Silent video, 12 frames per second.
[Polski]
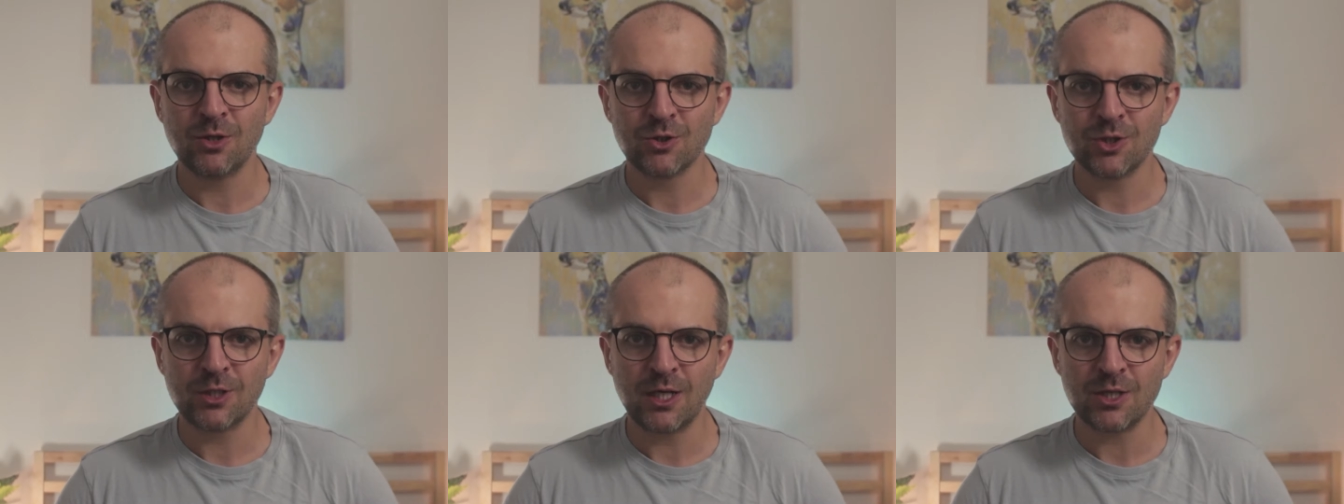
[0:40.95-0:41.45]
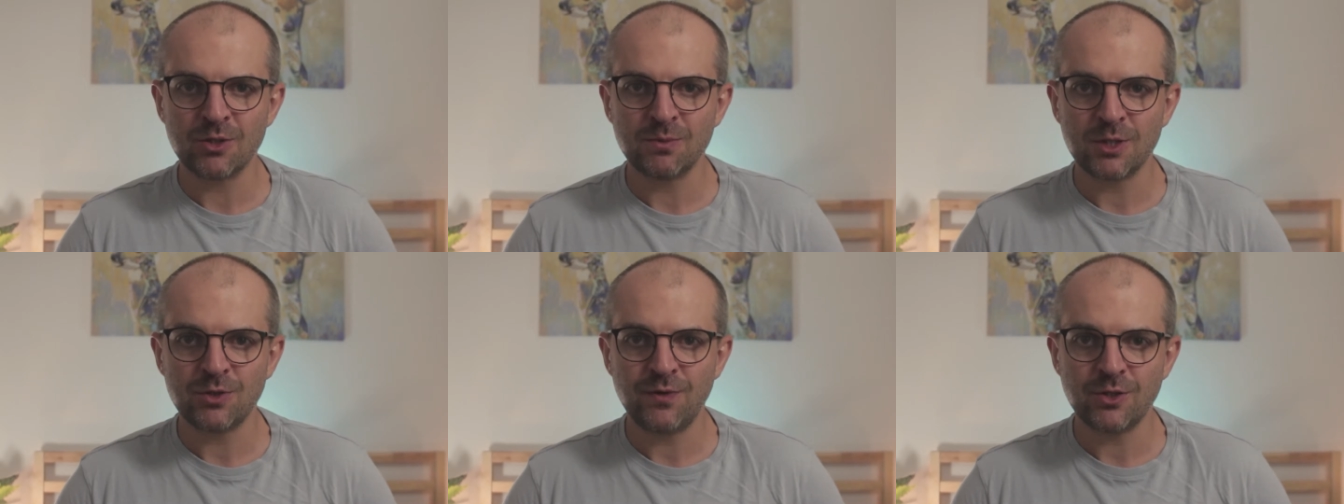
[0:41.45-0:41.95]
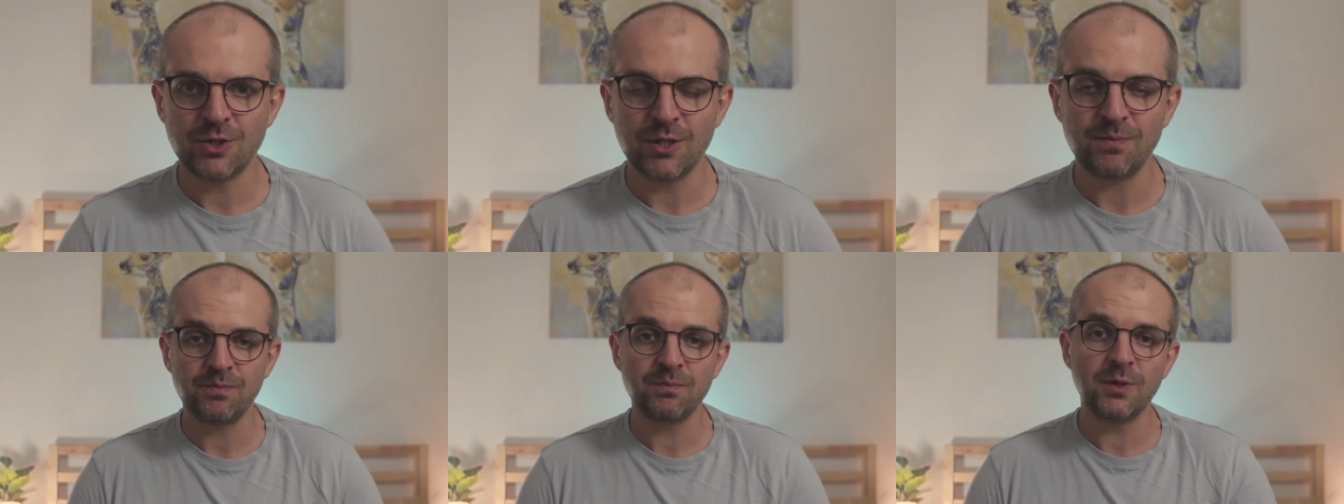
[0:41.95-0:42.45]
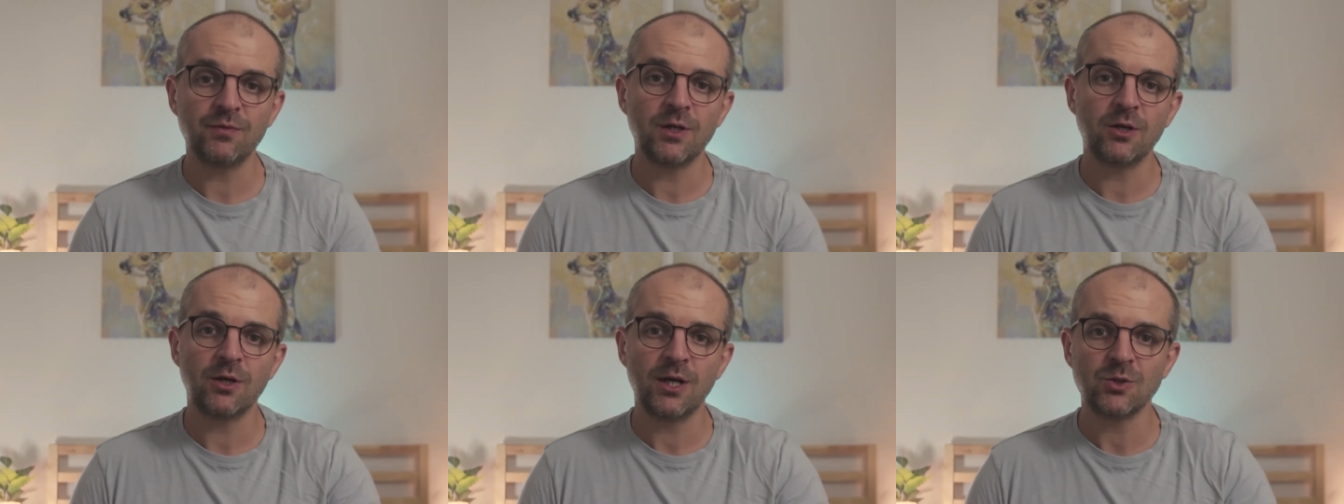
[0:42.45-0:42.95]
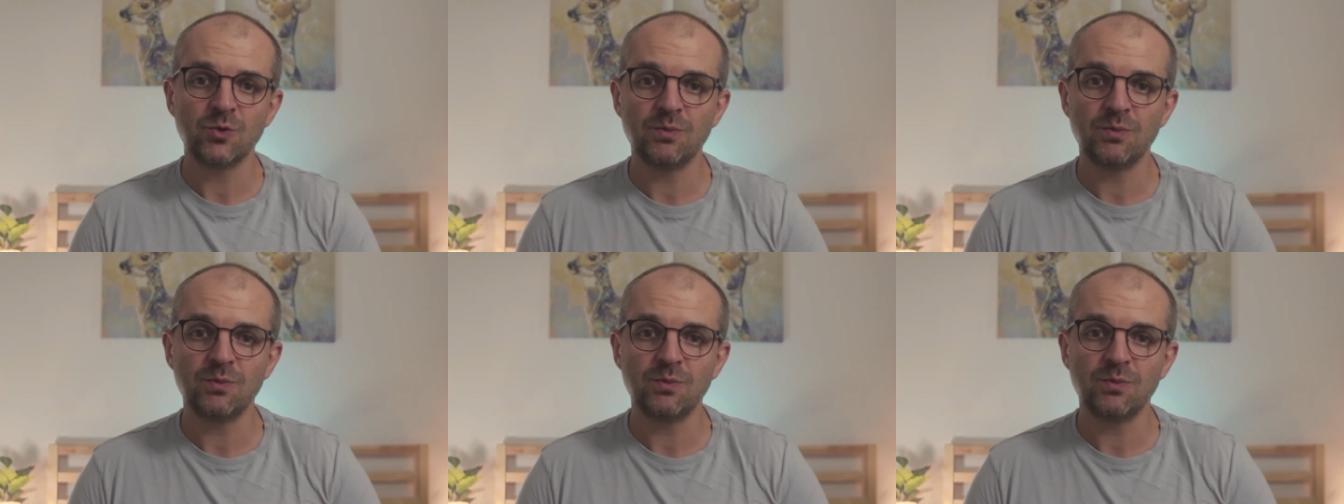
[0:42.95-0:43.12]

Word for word: koszykarzom na świecie. Pewnego razu